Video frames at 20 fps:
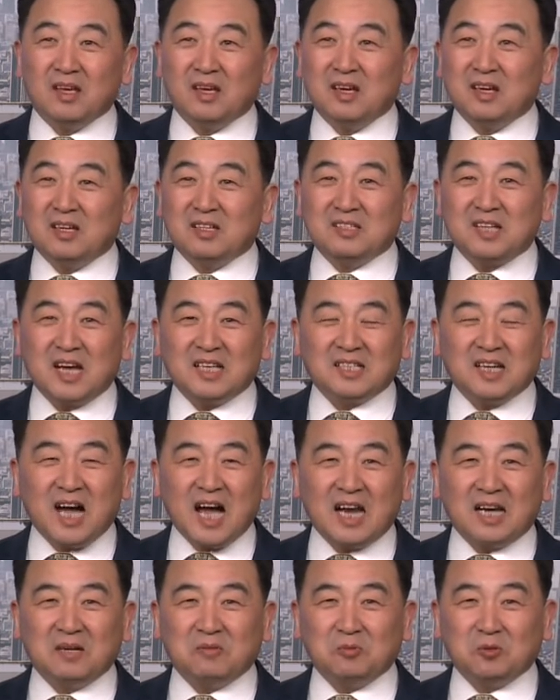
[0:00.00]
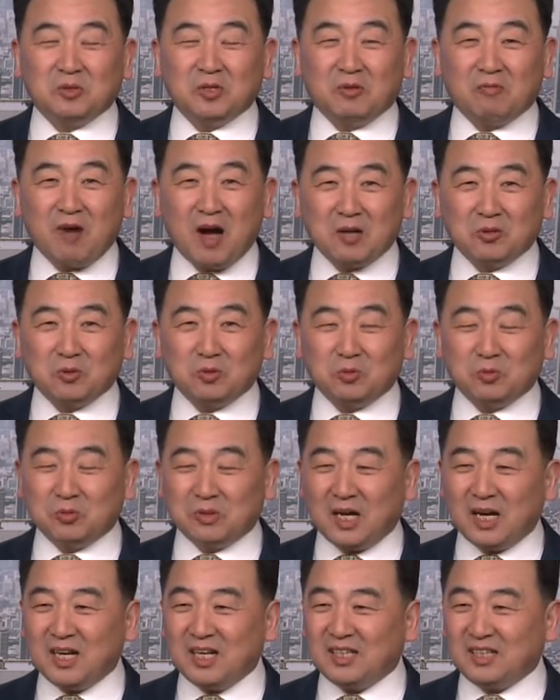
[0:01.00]
沙特阿拉伯的王储
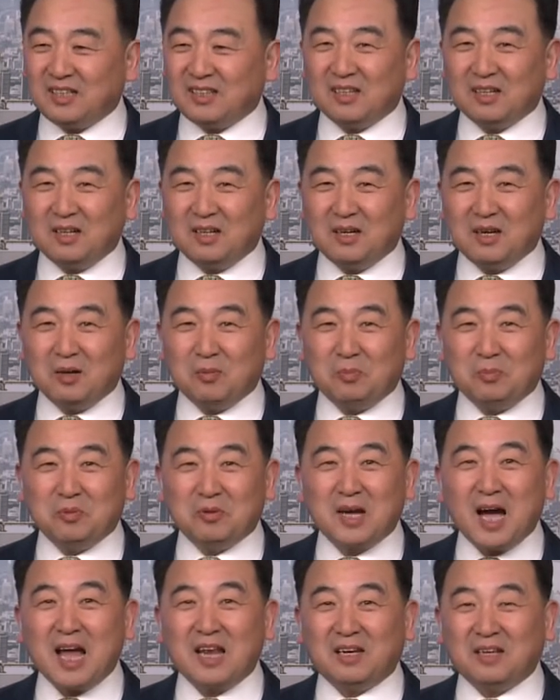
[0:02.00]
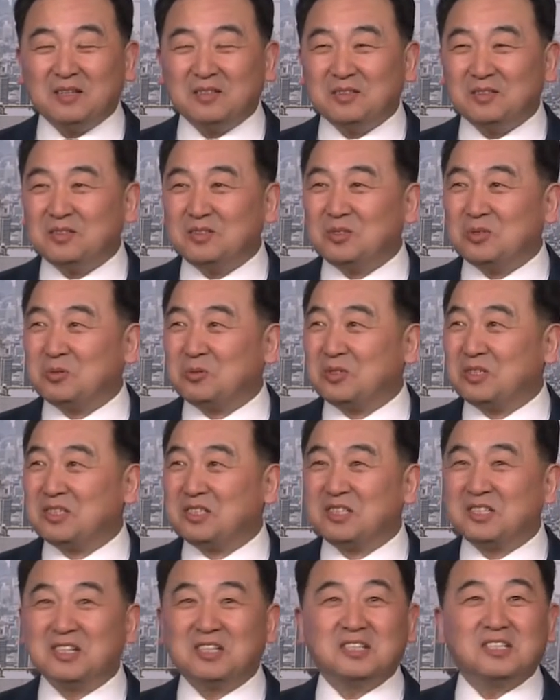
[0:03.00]
呢，呃，不干了，就是
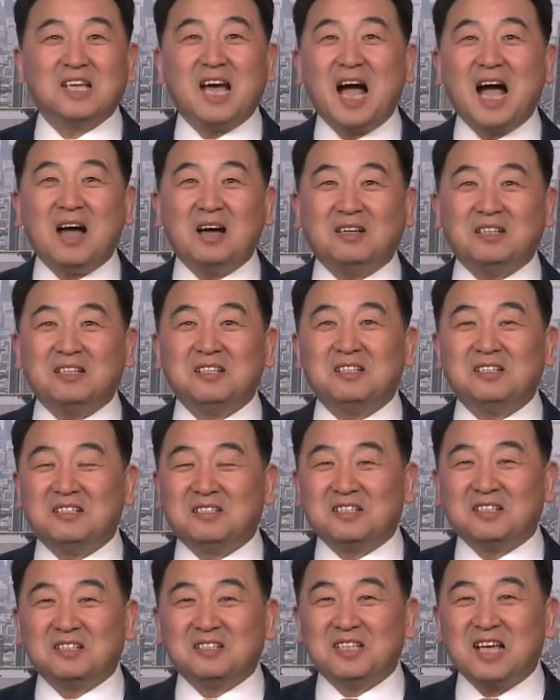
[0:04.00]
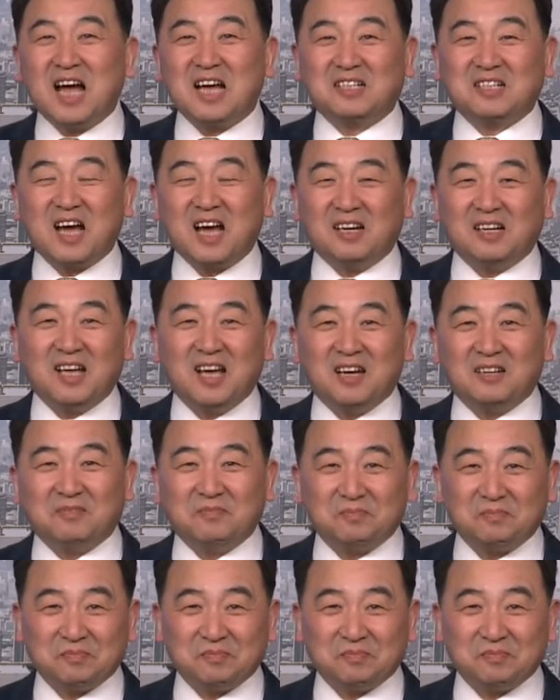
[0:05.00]
增加日增加产量，